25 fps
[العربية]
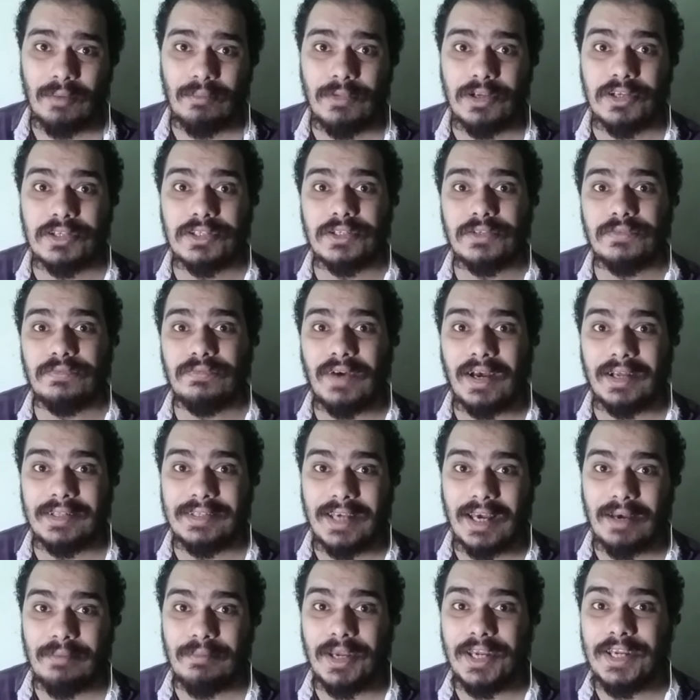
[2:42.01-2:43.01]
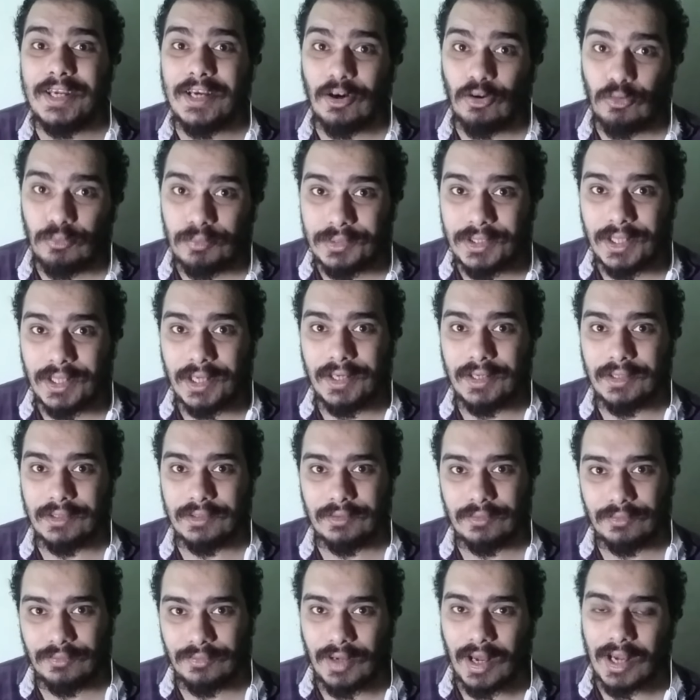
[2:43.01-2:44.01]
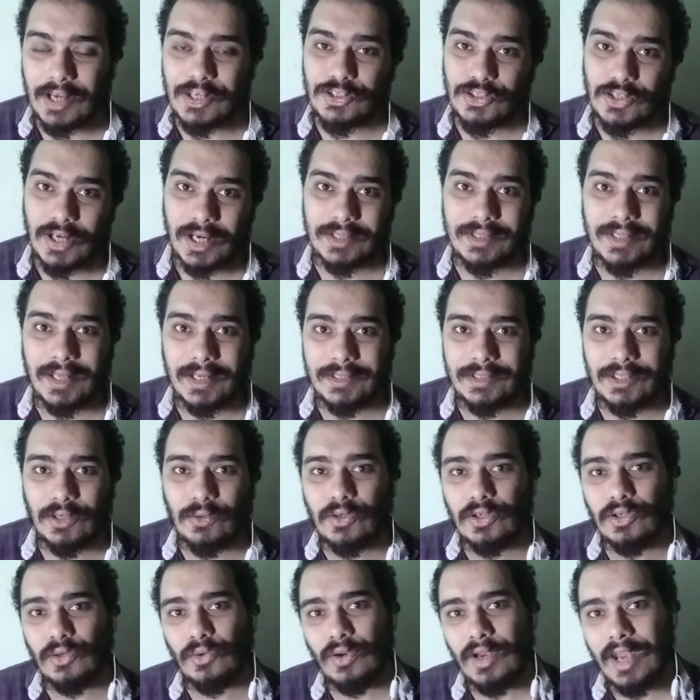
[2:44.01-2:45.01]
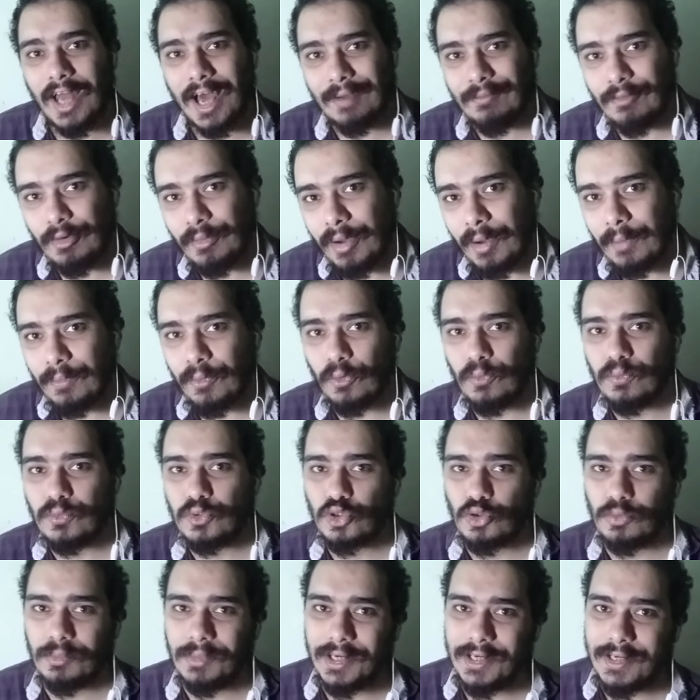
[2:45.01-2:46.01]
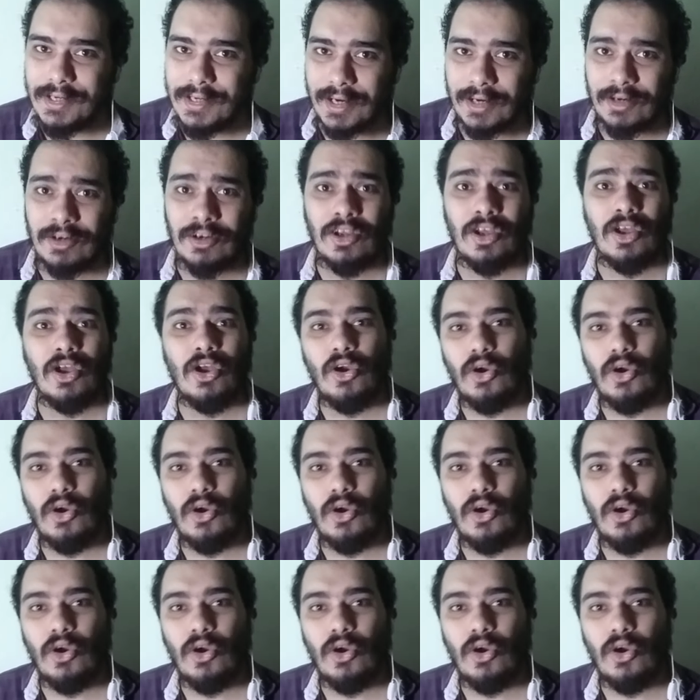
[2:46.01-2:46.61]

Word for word: بيصرف بعديها 100 و200 في اشياء تانية وكيلو اللحمه بقى ب 500